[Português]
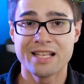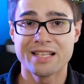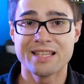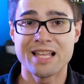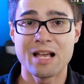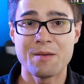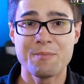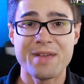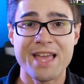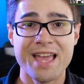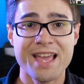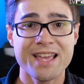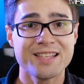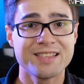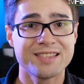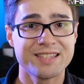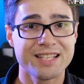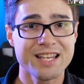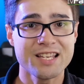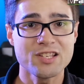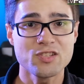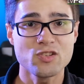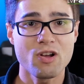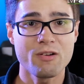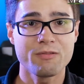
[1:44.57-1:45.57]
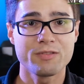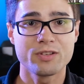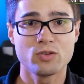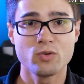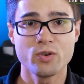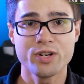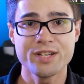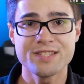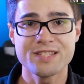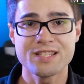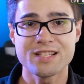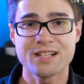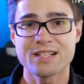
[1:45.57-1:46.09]
Na
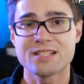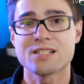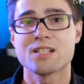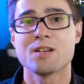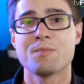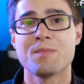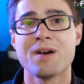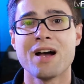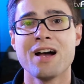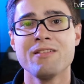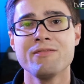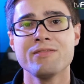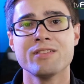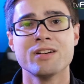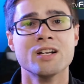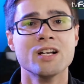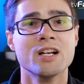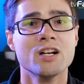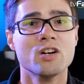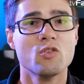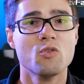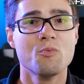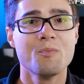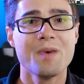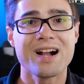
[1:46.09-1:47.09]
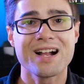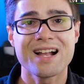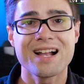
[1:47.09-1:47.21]
BR-392, em Caçapava, uma